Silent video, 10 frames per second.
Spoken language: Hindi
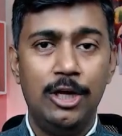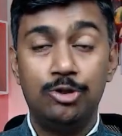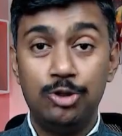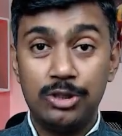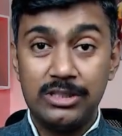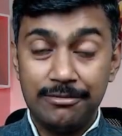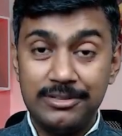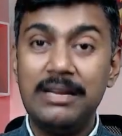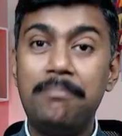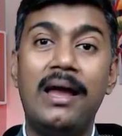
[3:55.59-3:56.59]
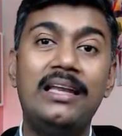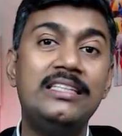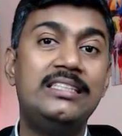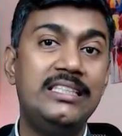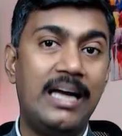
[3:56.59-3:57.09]
तो जो सबसे पहली
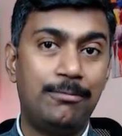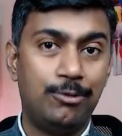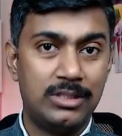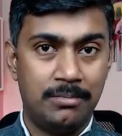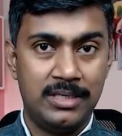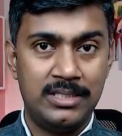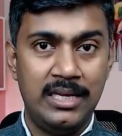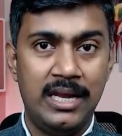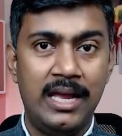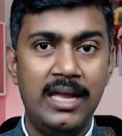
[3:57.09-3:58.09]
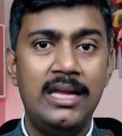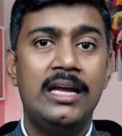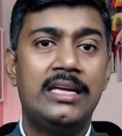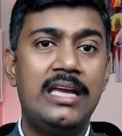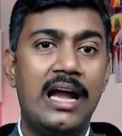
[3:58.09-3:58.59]
चीज आपको समझनी है
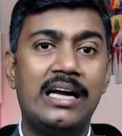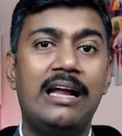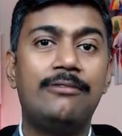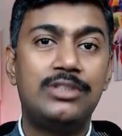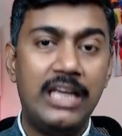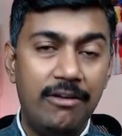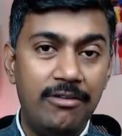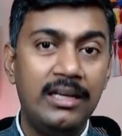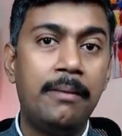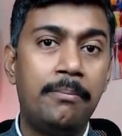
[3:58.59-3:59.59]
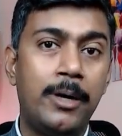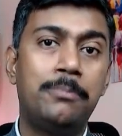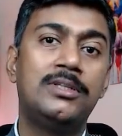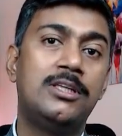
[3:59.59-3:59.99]
कि अगर आप सेविंग के पर्पज से